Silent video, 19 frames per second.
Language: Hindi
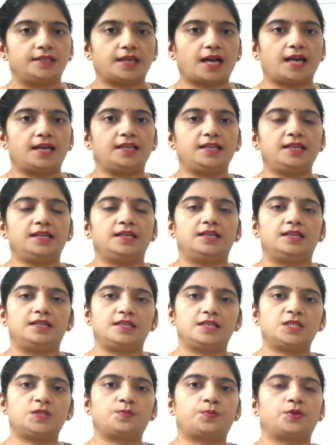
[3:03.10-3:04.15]
यानी
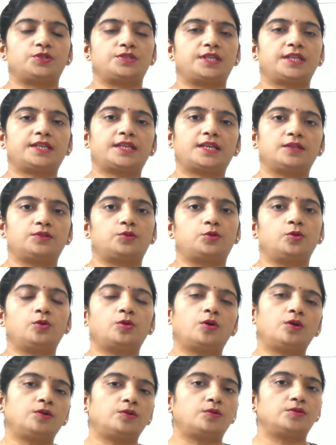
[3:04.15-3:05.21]
इस प्रोजेक्ट के थ्रू
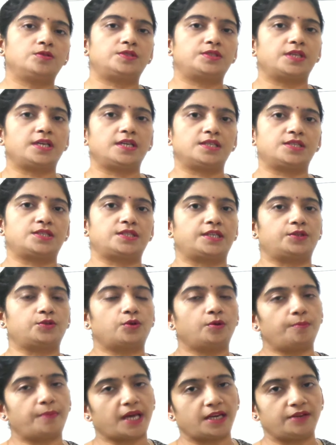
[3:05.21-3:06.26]
कौन कौन से स्टेट
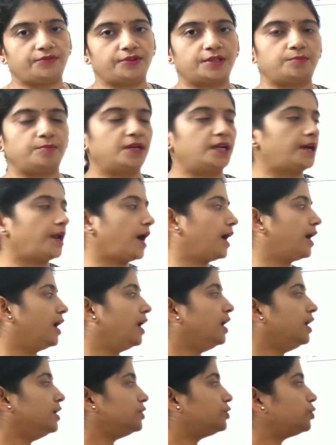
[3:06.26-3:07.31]
को बेनिफिट मिल रहा है
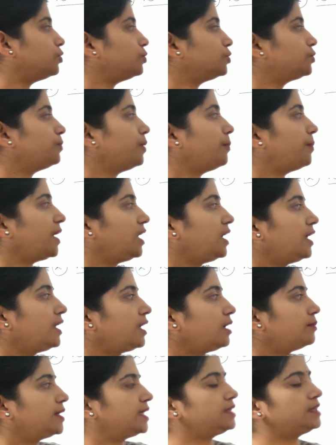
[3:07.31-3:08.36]
तो उसमें पहला
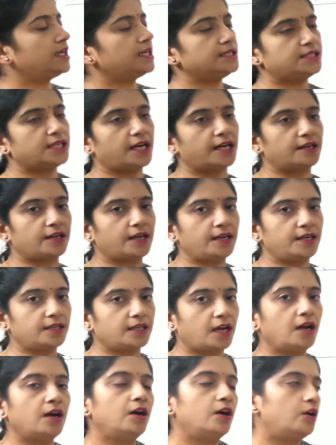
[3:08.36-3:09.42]
नाम आता है झारखंड
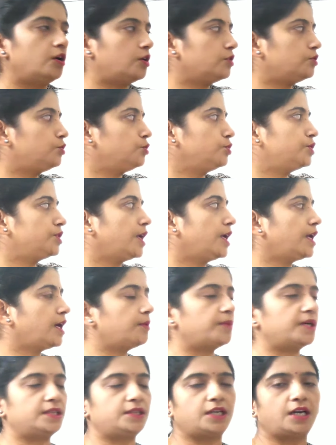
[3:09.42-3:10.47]
का और दूसरा
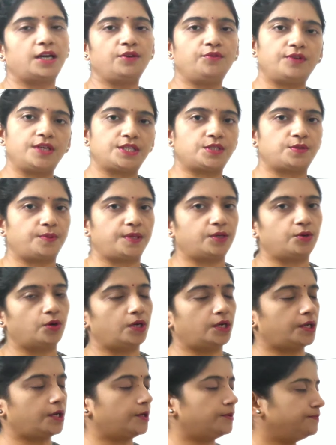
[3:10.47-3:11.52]
नाम आता है वेस्ट
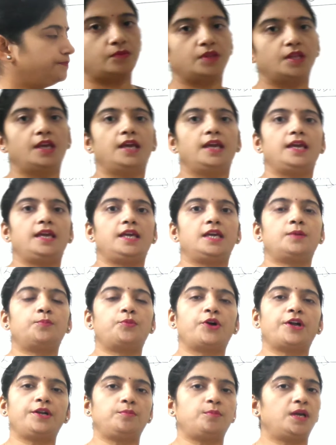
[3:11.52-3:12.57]
बंगाल का एक
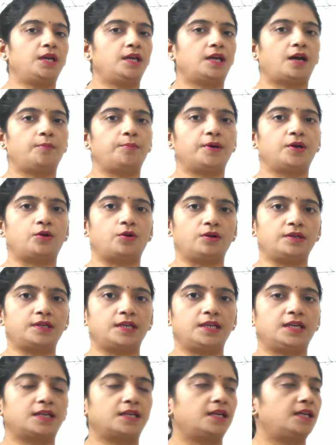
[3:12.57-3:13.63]
पॉइंट मैं यहाँ पर और
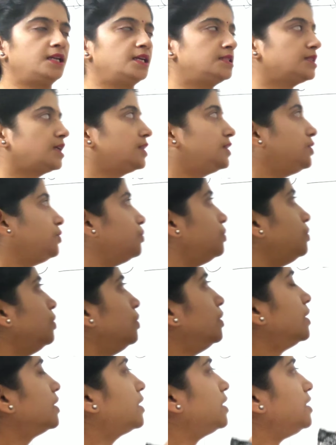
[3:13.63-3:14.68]
क्लियर करना चाहती हूँ
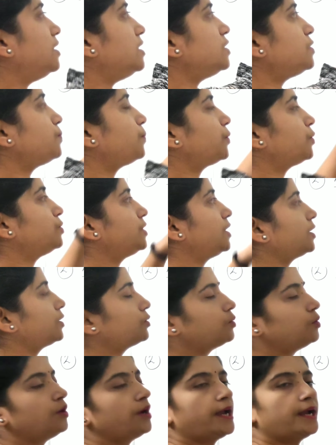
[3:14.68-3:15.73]
कि इस प्रोजेक्ट
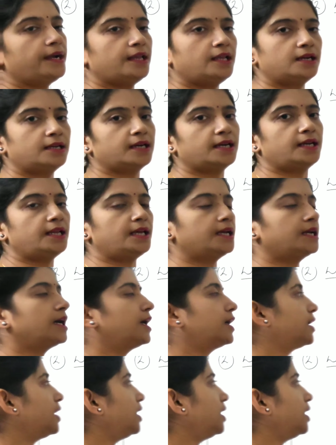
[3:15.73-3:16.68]
को हैंडल करने का